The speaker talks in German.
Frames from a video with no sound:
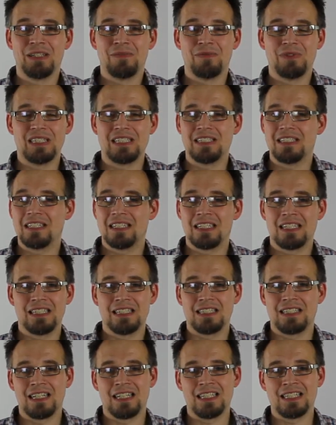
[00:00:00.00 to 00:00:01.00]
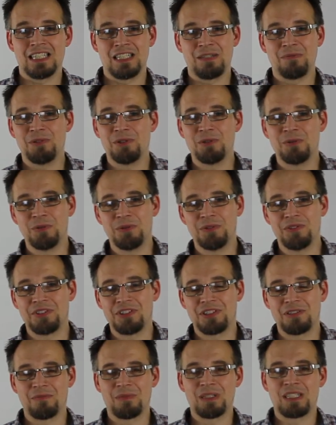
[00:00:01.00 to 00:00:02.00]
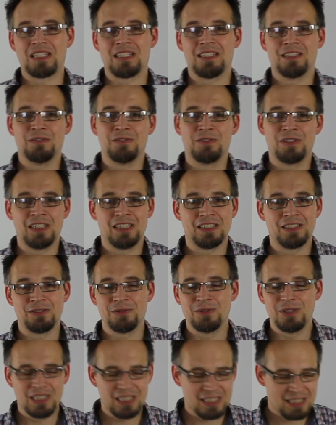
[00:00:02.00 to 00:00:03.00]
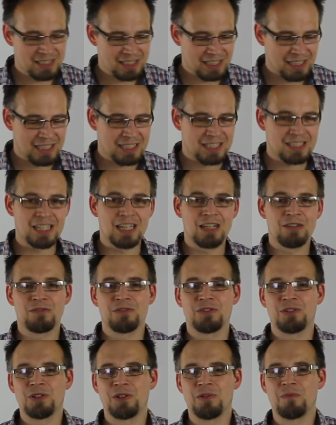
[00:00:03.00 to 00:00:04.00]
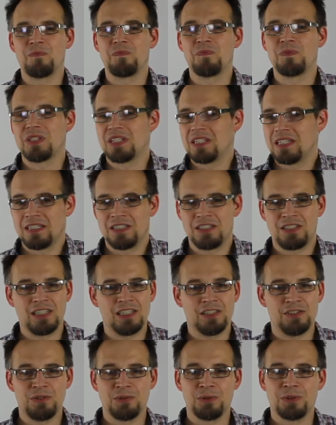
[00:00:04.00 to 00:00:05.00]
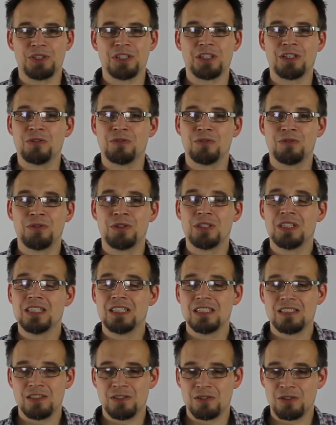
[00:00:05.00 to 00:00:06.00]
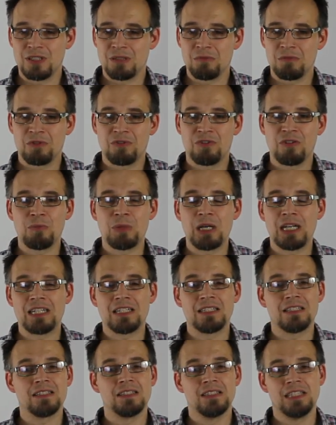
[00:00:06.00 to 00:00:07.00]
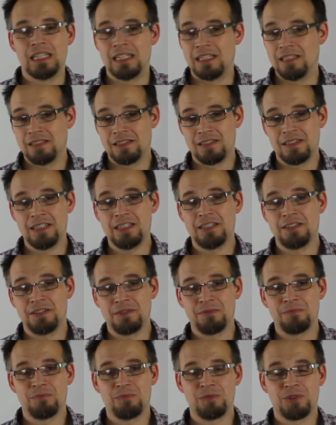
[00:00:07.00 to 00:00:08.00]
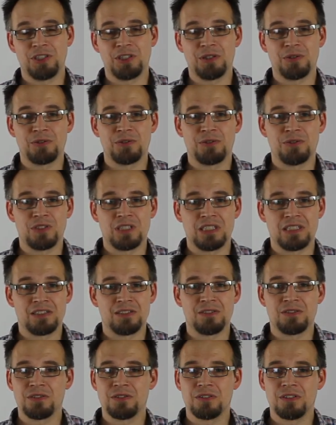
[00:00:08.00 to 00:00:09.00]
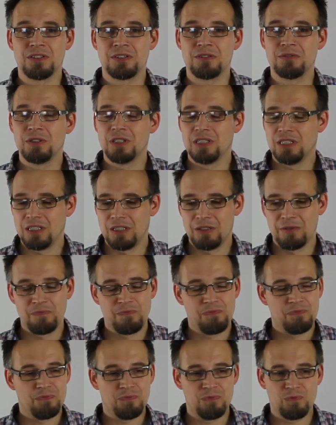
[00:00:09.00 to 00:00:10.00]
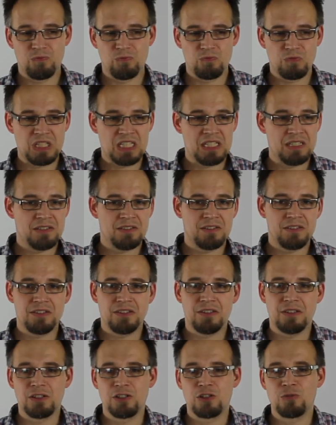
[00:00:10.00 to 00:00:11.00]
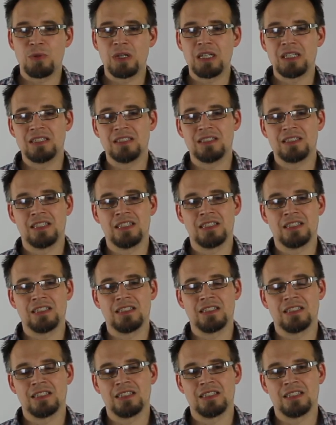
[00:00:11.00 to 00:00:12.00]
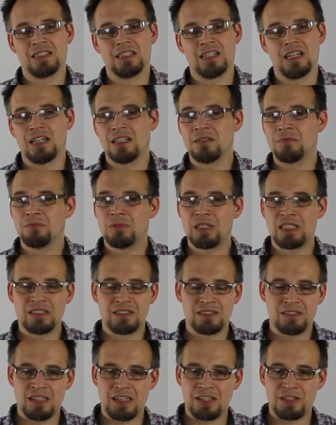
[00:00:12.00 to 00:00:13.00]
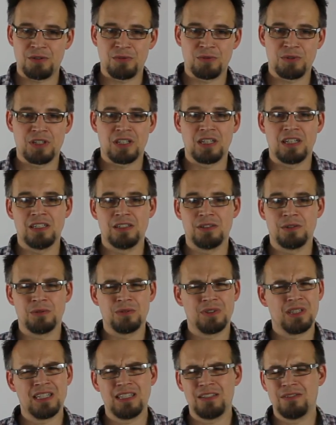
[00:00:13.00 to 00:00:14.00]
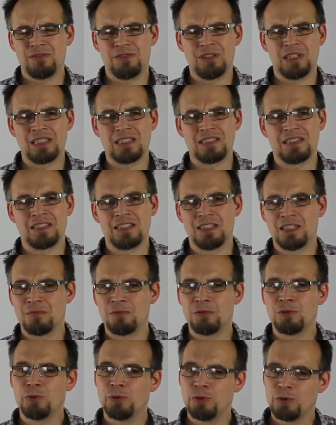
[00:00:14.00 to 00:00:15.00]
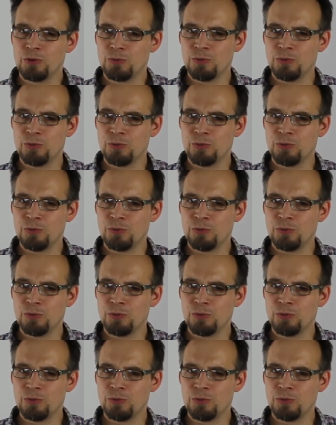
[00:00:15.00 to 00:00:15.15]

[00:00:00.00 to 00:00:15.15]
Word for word: Wenn Sie länger als 30 Minuten sich im Bett aufhalten und nicht einschlafen können, dann stehen Sie ruhig auf. Sie sollten aber vermeiden, helles Licht sich auszusetzen, sondern hm, gehen Sie entspannenden Tätigkeiten nach, machen Sie leichte Unterhaltung, kein Fernsehen, aber ruhige